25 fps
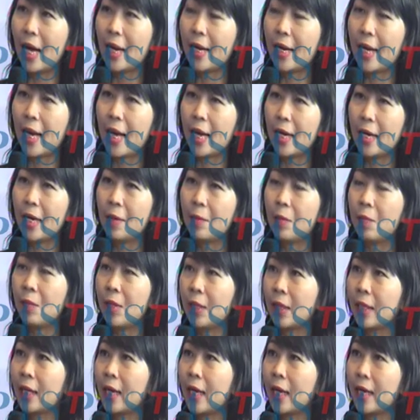anak-anak hmm.
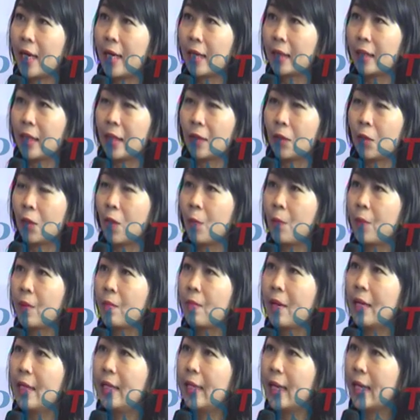memiliki karakter atau
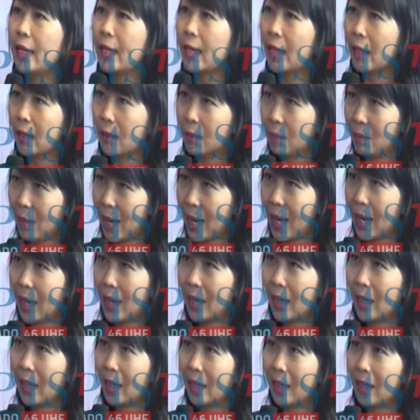kepribadian yang lemah.
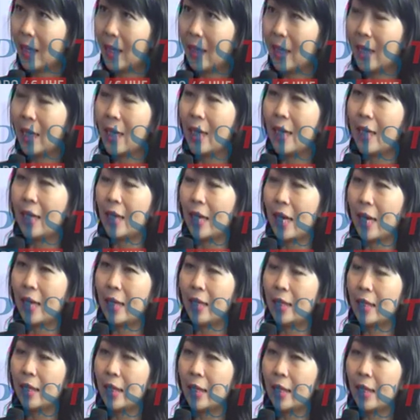Hmm. Nah,
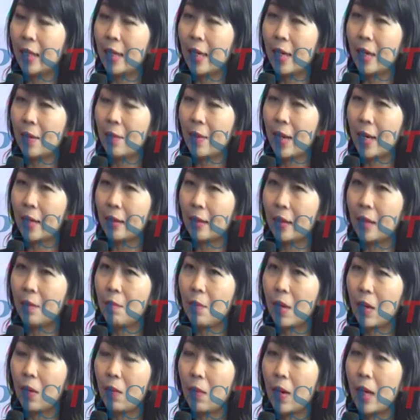di sini dalam arti
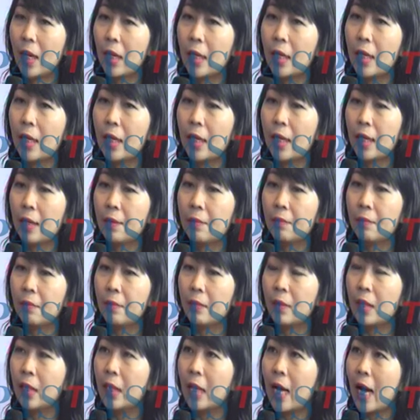bahwa
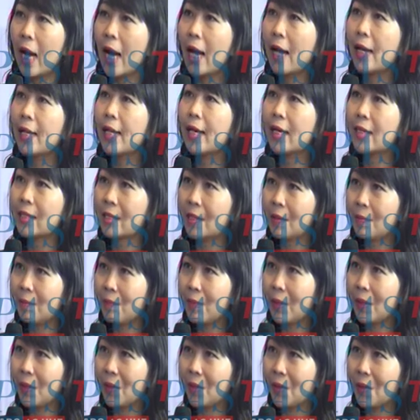um, hal yang
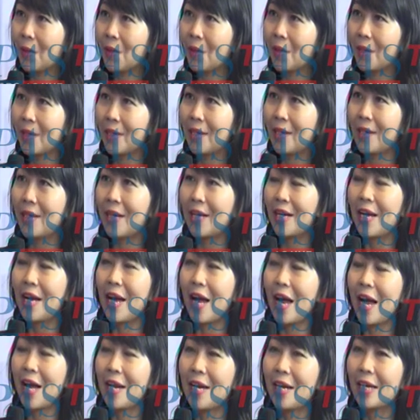simple loh.
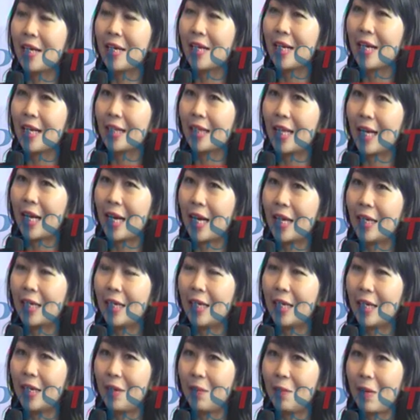Hmm. Anak dikatakan
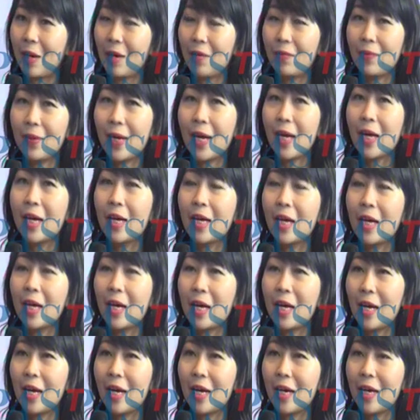gini, maaf ya, hmm.
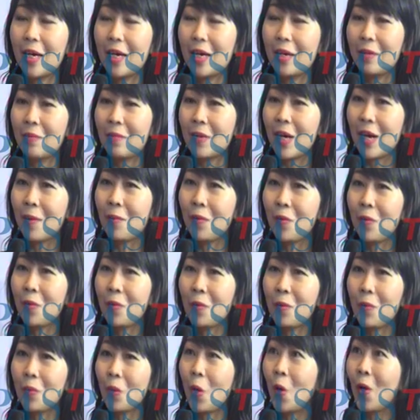um, kamu
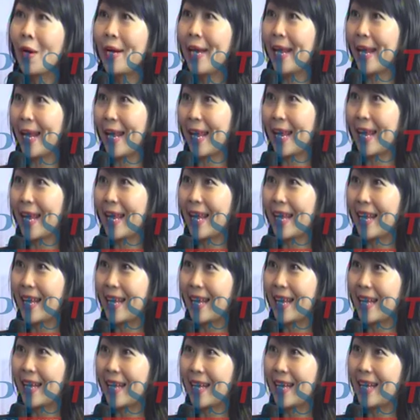gode
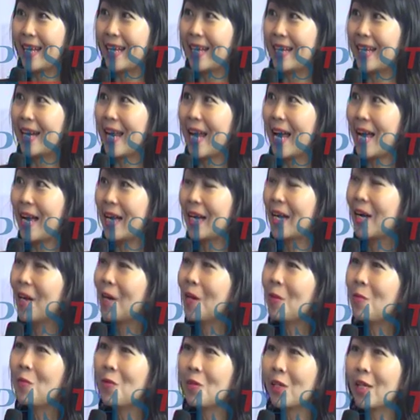Hmm. Nah,
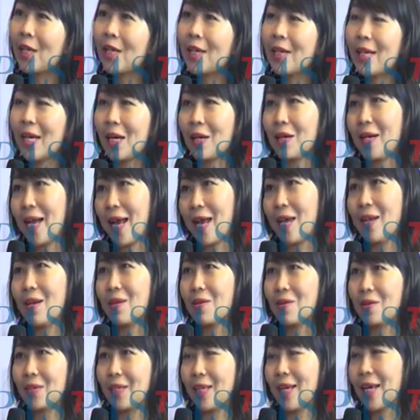kalau hmm. mungkin yang lain
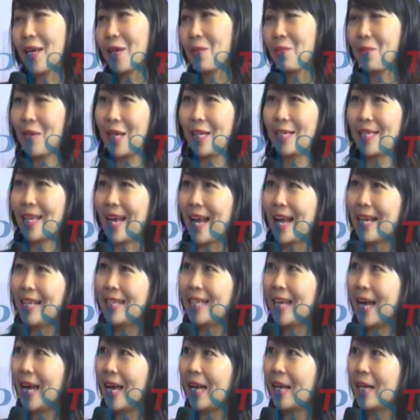oke okay, biasa
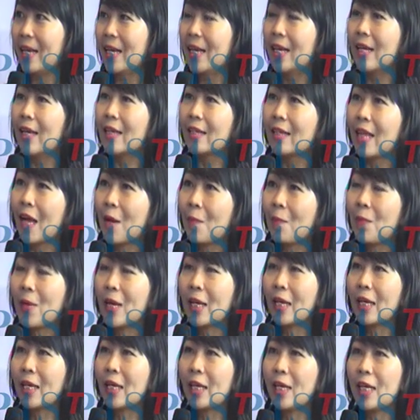aja. Hmm. Tapi
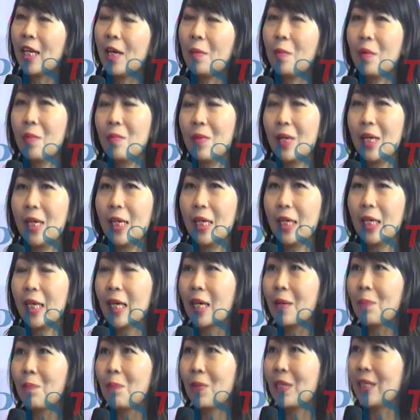akhirnya dia
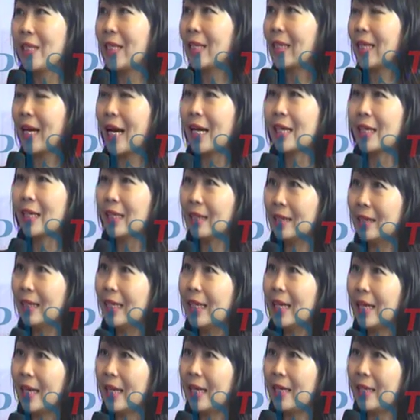memiliki pencitraan ke
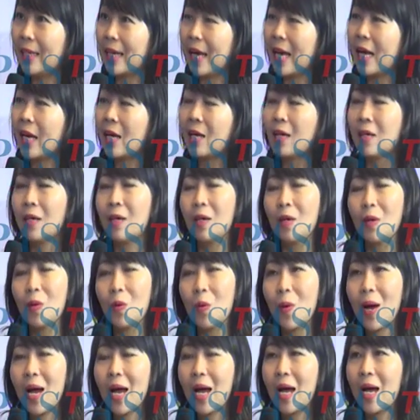dirinya,
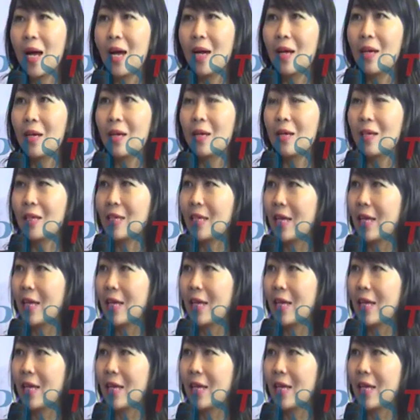wah hmm.